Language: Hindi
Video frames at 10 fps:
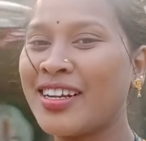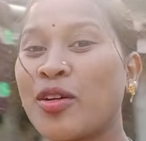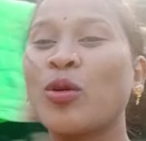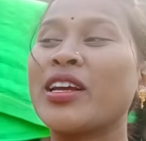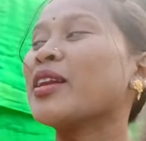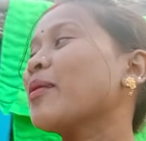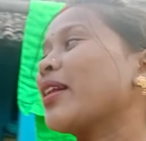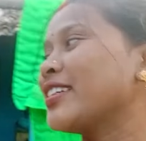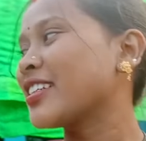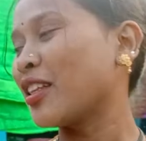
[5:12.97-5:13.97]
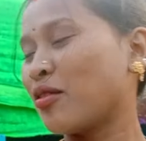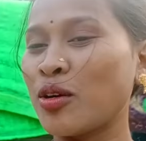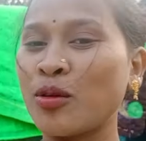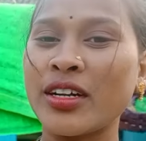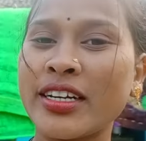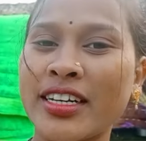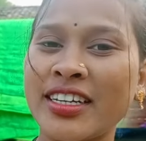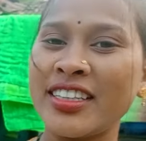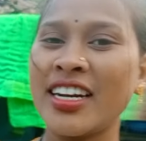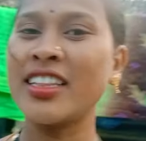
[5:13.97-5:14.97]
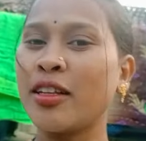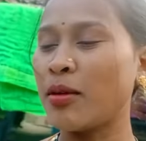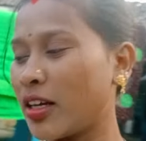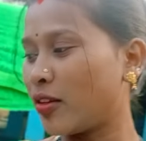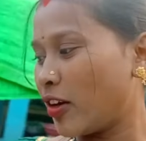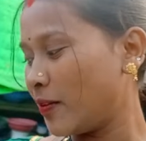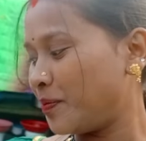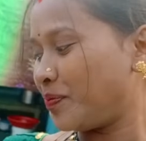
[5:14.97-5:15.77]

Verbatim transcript: ला कोलगेट में रही करवा कोलगेट खरीद रहे हैं दवा